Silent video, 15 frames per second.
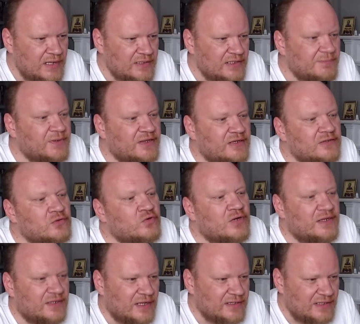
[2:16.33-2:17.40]
Не
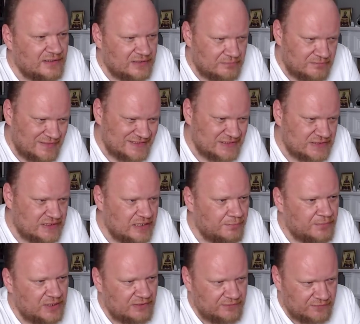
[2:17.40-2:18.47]
претендуя на какие-то
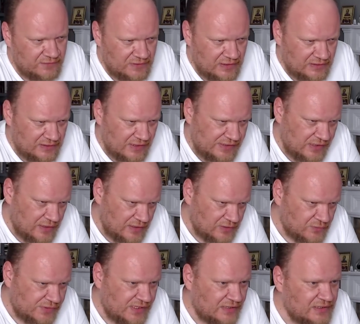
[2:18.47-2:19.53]
масштабные выводы относительно
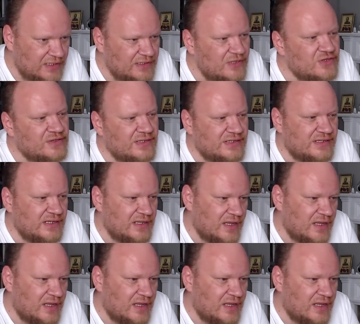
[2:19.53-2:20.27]
русской идентичности,